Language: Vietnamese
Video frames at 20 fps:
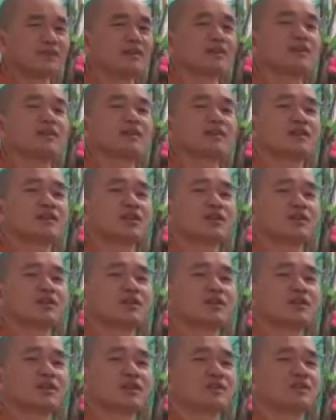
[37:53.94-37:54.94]
Cho nên là nhiều
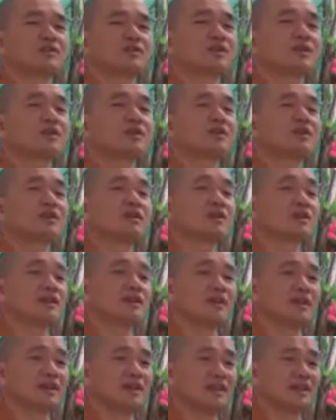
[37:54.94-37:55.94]
người ta cũng thích
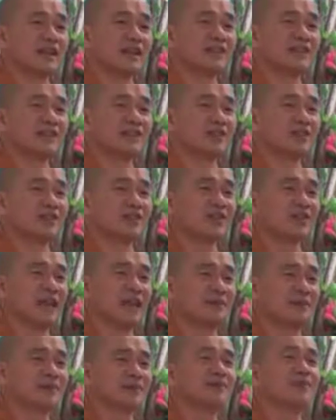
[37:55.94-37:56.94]
là tại vì tôi
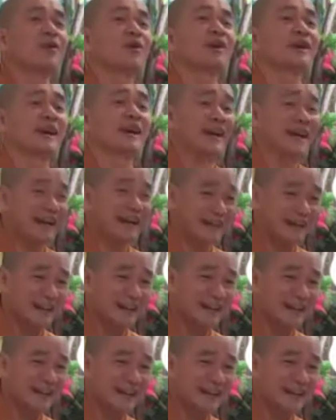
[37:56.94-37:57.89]
làm cái món khác,